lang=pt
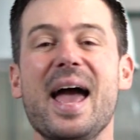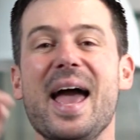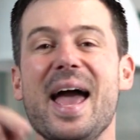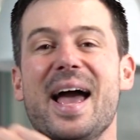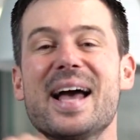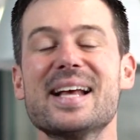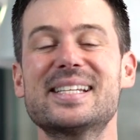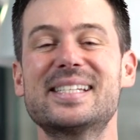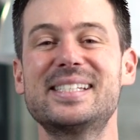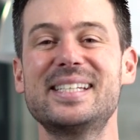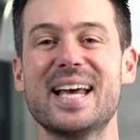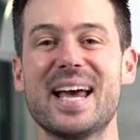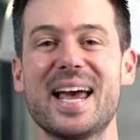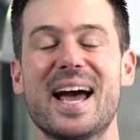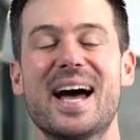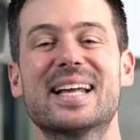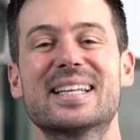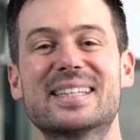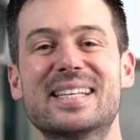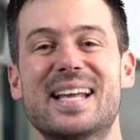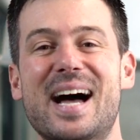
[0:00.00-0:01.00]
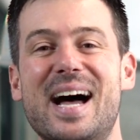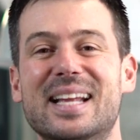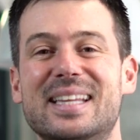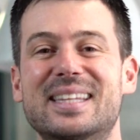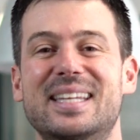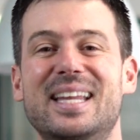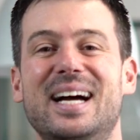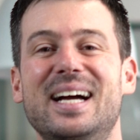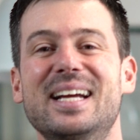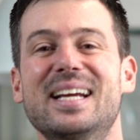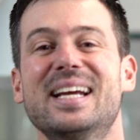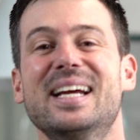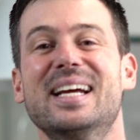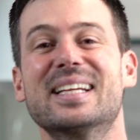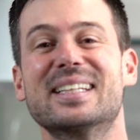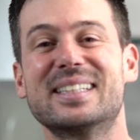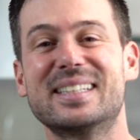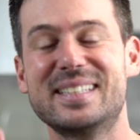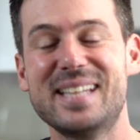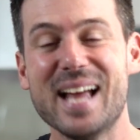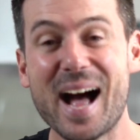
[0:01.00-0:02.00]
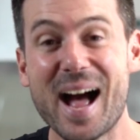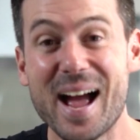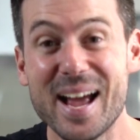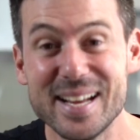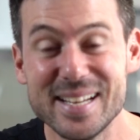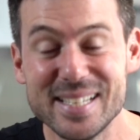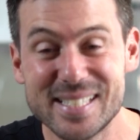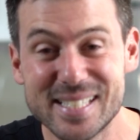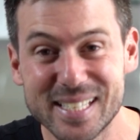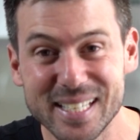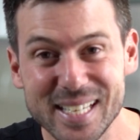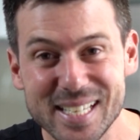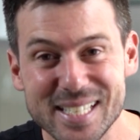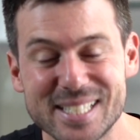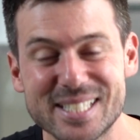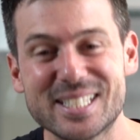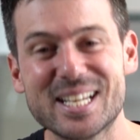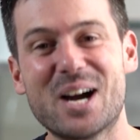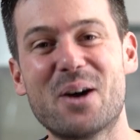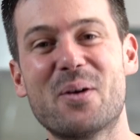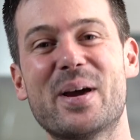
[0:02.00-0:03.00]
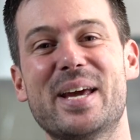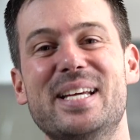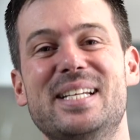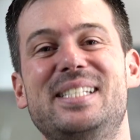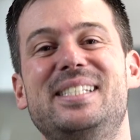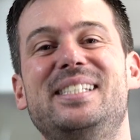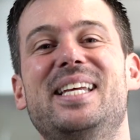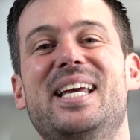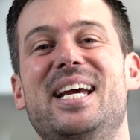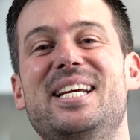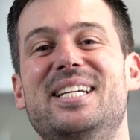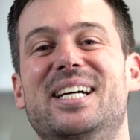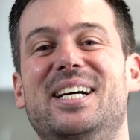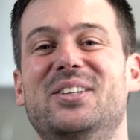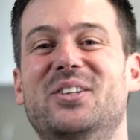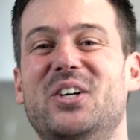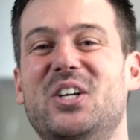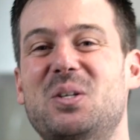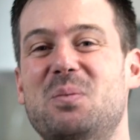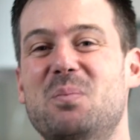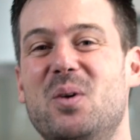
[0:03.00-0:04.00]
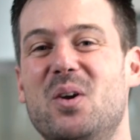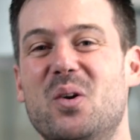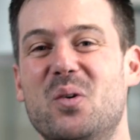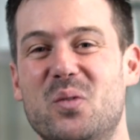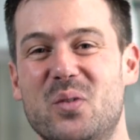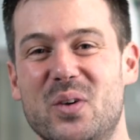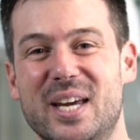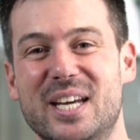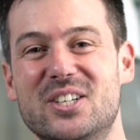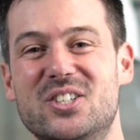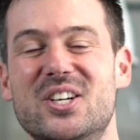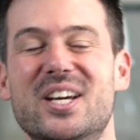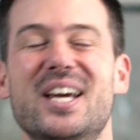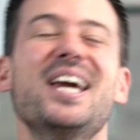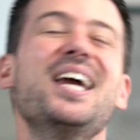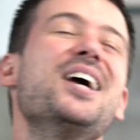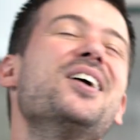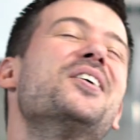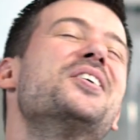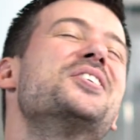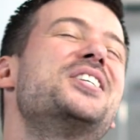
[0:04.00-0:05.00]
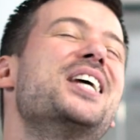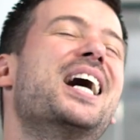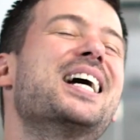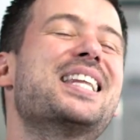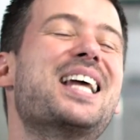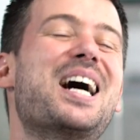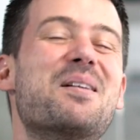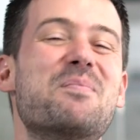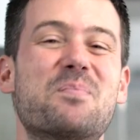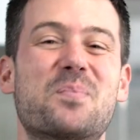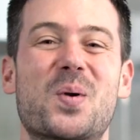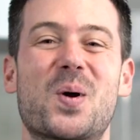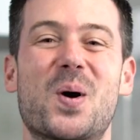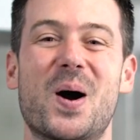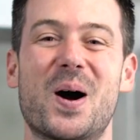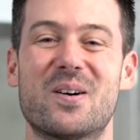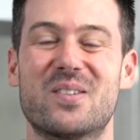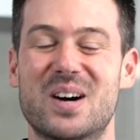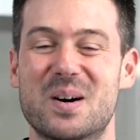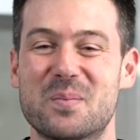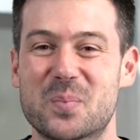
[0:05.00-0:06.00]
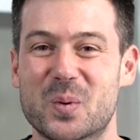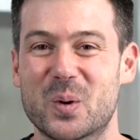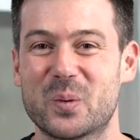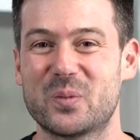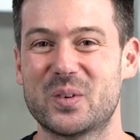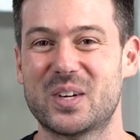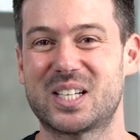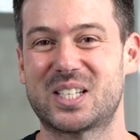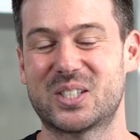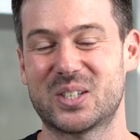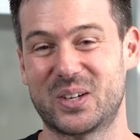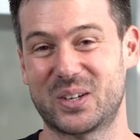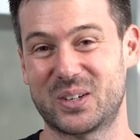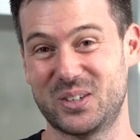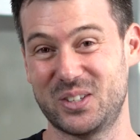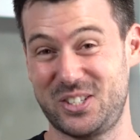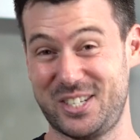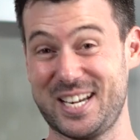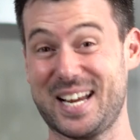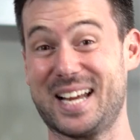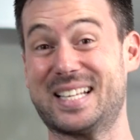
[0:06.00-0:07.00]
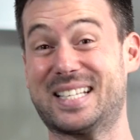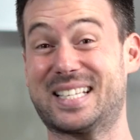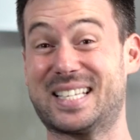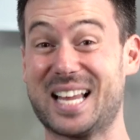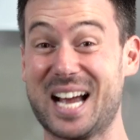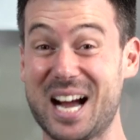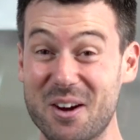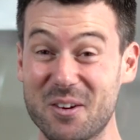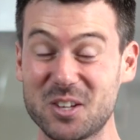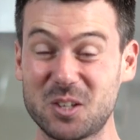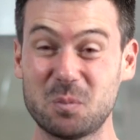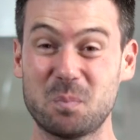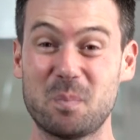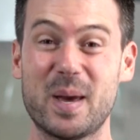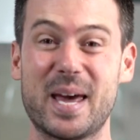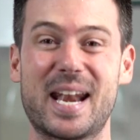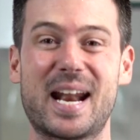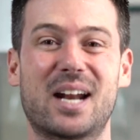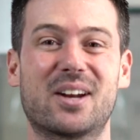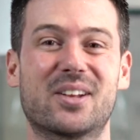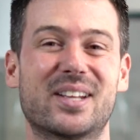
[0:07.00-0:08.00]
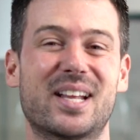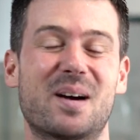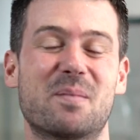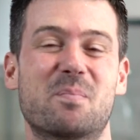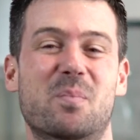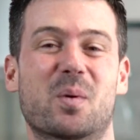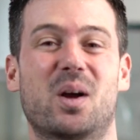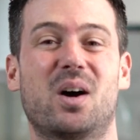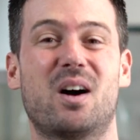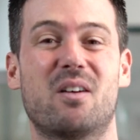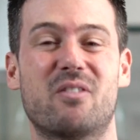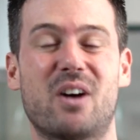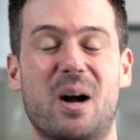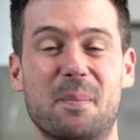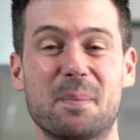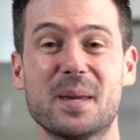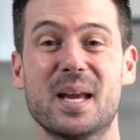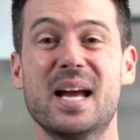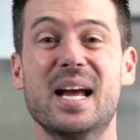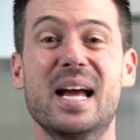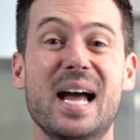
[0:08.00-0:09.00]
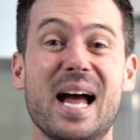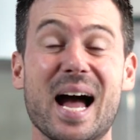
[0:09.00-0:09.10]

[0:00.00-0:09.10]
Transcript: Essa é a data da inscrição em Seja 2020. E o dia da prova, professor, o dia tão esperado da prova.